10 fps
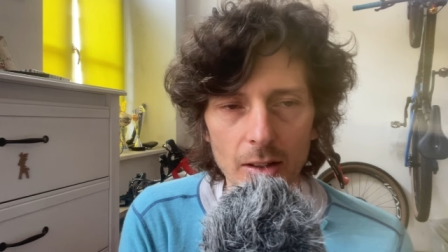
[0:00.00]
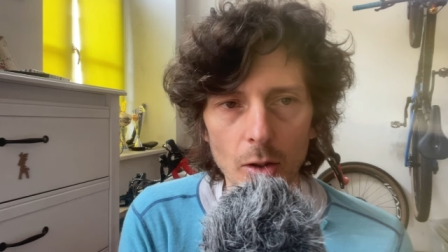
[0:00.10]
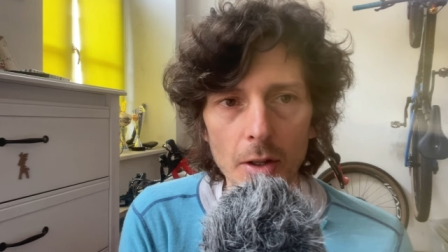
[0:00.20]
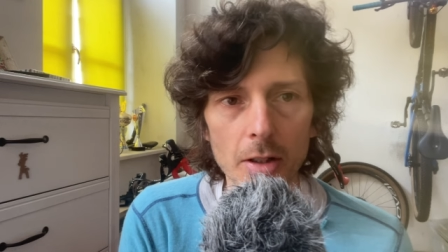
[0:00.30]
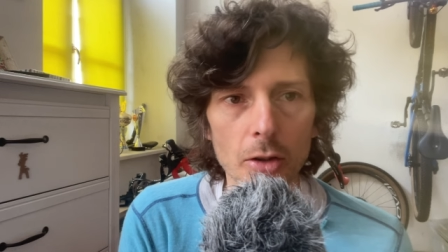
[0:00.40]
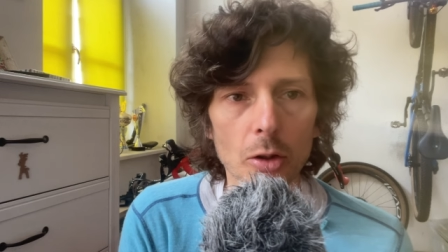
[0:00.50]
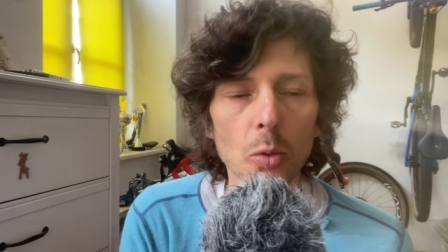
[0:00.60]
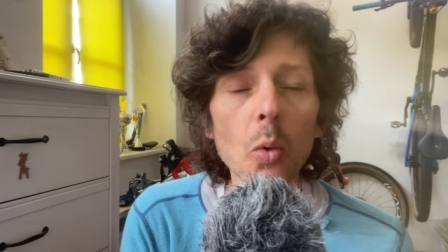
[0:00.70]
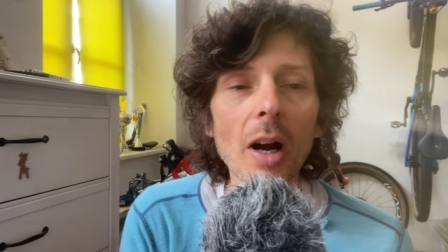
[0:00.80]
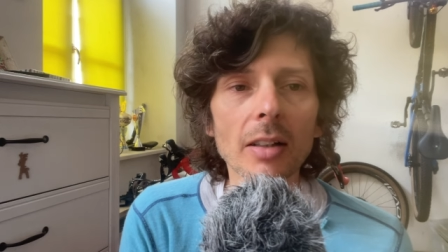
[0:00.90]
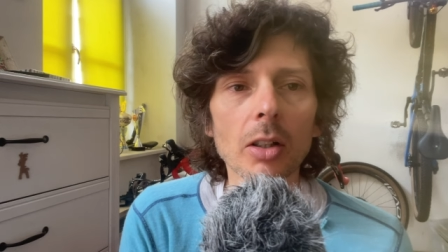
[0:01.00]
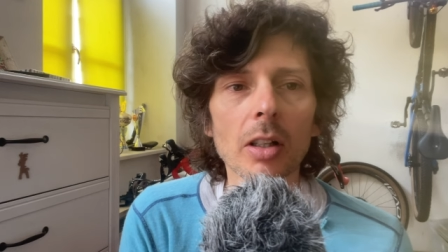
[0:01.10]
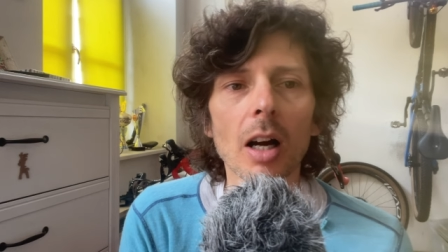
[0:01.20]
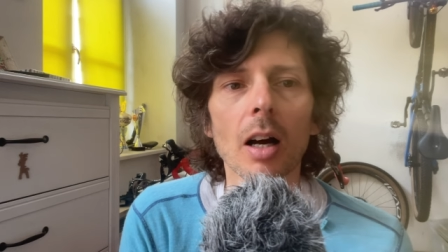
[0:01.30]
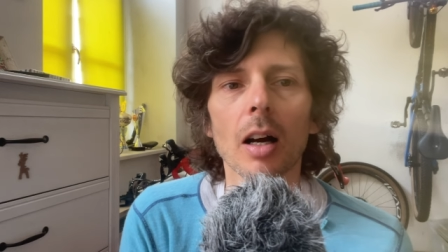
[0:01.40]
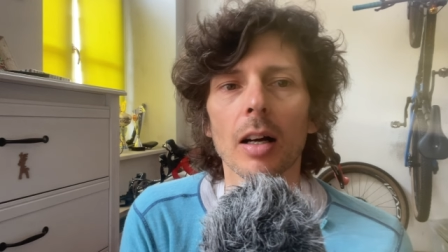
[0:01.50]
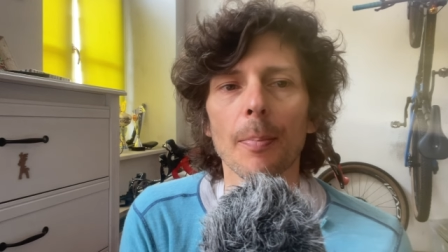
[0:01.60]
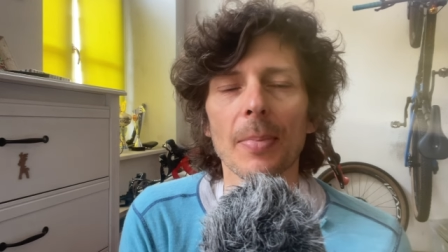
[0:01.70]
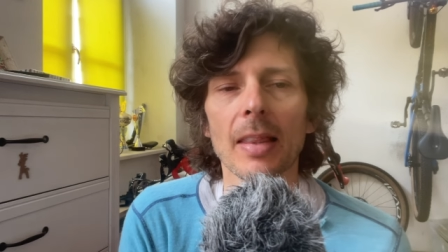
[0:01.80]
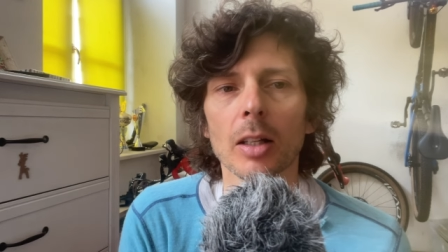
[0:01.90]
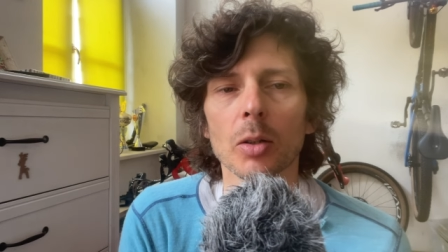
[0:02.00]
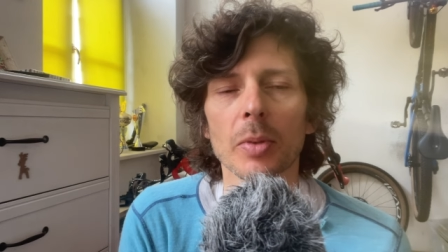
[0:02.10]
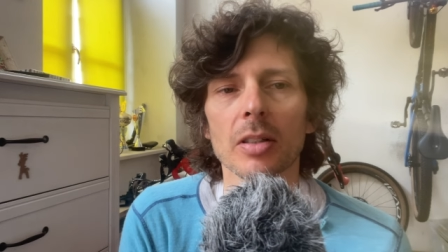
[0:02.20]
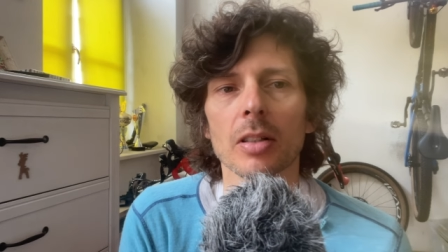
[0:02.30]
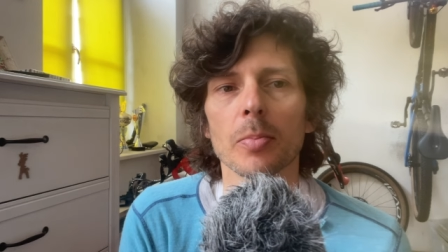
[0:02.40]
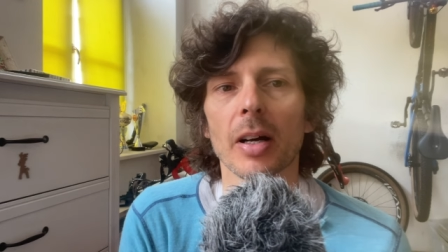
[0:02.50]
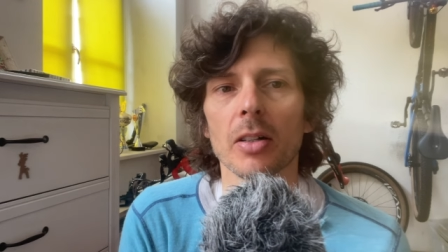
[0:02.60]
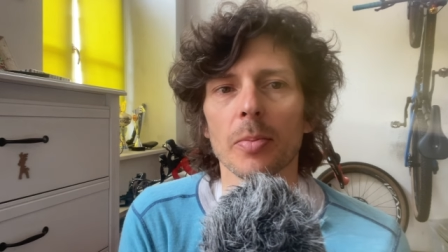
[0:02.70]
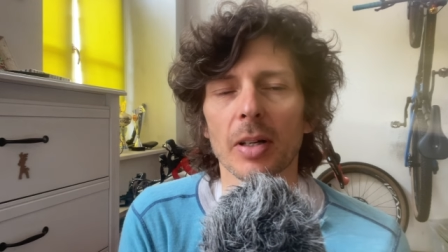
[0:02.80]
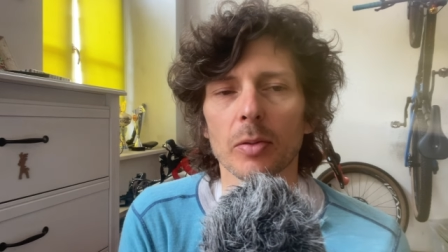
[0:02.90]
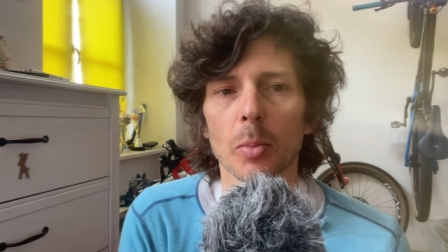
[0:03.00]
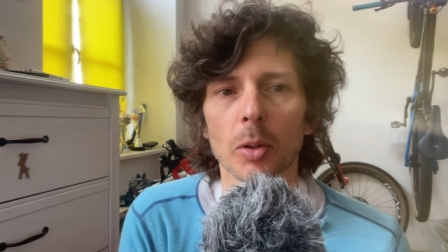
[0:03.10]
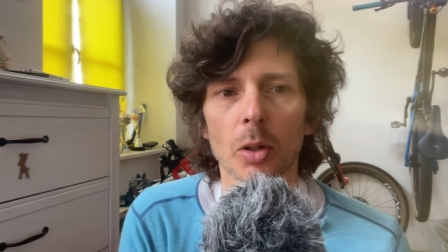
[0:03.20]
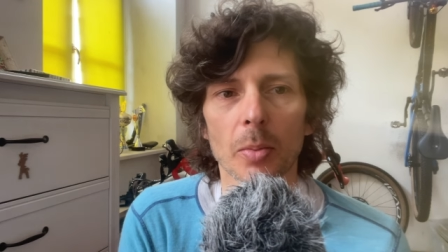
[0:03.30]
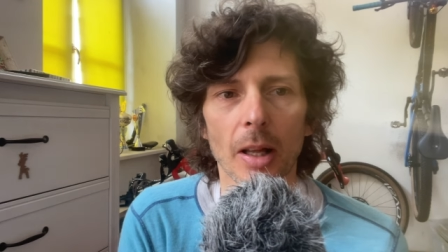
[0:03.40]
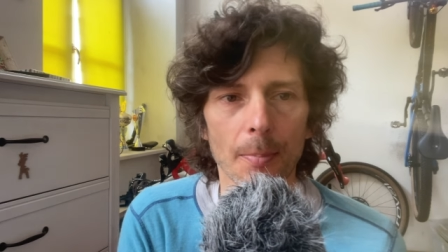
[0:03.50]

to jest jeszcze długa droga, natomiast jest bardziej prawdopodobna.